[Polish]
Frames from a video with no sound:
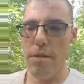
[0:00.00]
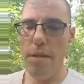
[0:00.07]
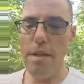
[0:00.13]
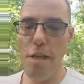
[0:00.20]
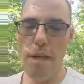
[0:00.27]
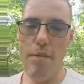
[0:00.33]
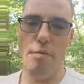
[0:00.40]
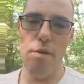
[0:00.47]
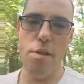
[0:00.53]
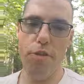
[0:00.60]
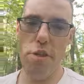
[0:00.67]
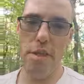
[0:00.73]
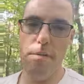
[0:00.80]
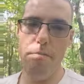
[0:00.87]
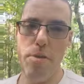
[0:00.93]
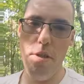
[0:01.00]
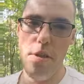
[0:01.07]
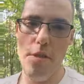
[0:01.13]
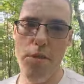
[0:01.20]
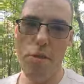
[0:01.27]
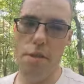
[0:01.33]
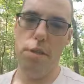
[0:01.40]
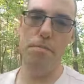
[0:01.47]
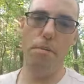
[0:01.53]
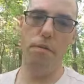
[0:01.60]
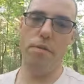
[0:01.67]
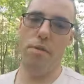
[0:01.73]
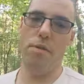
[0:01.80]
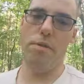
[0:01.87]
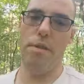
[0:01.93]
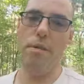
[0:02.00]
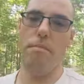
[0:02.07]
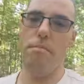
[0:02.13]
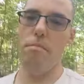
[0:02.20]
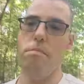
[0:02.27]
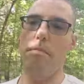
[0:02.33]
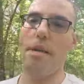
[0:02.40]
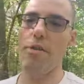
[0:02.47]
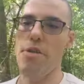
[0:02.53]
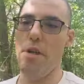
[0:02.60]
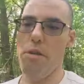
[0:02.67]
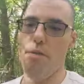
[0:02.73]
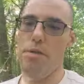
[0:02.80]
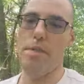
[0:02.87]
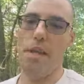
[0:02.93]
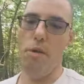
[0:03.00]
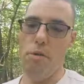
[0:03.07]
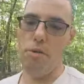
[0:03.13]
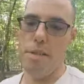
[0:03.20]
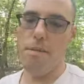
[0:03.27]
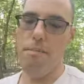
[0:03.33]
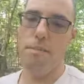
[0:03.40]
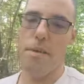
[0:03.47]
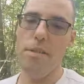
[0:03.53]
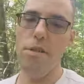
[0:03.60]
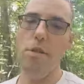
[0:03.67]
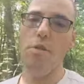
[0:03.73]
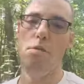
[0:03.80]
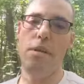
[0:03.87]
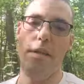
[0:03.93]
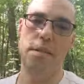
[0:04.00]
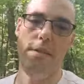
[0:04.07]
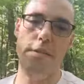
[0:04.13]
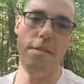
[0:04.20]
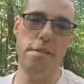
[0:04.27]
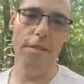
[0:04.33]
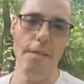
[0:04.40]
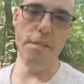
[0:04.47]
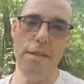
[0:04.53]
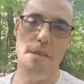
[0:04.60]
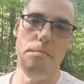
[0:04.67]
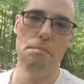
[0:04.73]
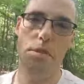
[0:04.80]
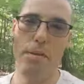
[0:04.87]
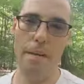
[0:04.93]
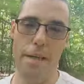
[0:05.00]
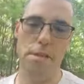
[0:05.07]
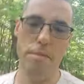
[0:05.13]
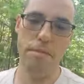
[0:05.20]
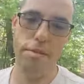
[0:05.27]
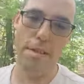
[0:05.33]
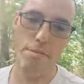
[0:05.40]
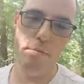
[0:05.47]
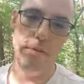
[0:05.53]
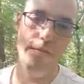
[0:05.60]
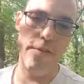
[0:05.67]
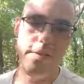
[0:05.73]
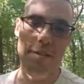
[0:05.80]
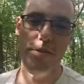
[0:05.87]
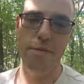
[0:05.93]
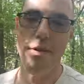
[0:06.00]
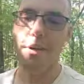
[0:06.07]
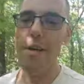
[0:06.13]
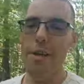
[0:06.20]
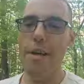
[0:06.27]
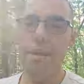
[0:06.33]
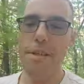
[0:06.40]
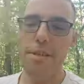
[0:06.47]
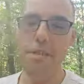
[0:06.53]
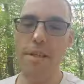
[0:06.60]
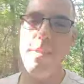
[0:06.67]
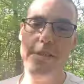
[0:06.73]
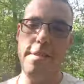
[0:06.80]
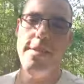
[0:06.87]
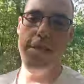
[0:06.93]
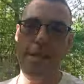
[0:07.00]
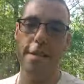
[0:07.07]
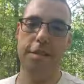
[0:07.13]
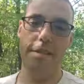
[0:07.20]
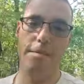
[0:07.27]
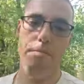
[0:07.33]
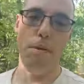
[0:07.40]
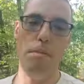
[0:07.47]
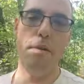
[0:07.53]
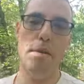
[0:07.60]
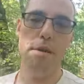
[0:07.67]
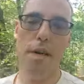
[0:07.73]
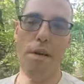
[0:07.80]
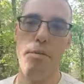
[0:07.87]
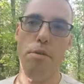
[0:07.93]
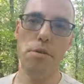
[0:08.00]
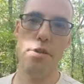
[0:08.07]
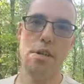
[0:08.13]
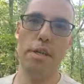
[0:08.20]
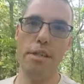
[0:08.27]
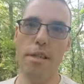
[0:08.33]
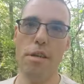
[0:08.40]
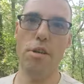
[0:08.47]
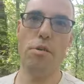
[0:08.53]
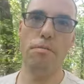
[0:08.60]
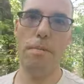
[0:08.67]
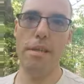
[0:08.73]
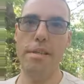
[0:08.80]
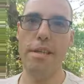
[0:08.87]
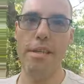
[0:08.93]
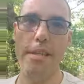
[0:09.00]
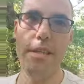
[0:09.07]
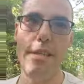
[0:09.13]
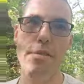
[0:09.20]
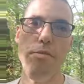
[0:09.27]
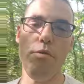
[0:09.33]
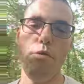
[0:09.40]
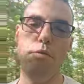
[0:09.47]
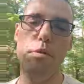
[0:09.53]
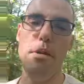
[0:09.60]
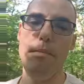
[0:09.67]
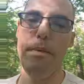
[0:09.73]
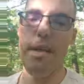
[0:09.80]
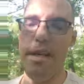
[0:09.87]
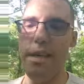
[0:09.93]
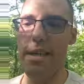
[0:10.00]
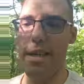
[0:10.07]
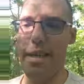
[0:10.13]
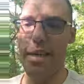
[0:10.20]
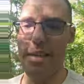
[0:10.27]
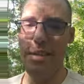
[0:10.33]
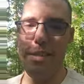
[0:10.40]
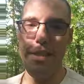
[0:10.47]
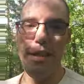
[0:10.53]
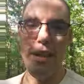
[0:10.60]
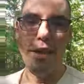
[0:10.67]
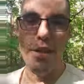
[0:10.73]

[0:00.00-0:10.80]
I jak włączałem monitor z powrotem, Manjaro stało dęba, ni chuja, nic, przepraszam za słownictwo. Nic nie pomagało, żadna komenda, nic w ogóle, brak reakcji.